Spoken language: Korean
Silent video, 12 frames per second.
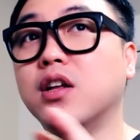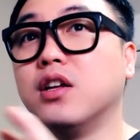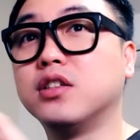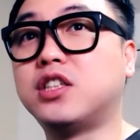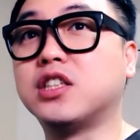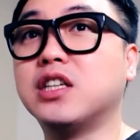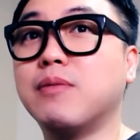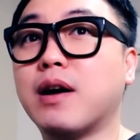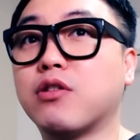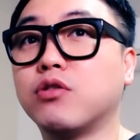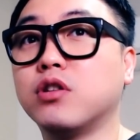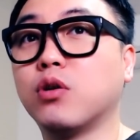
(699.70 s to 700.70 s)
지금
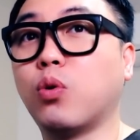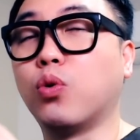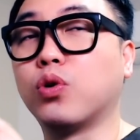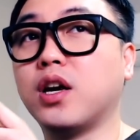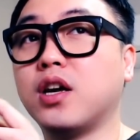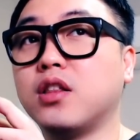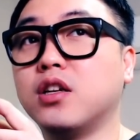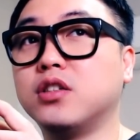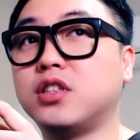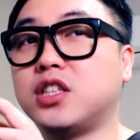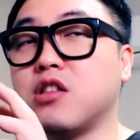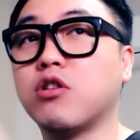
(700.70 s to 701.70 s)
와서는 거기에 있는
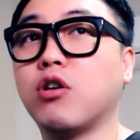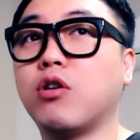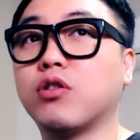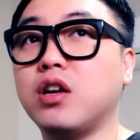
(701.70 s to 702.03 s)
진성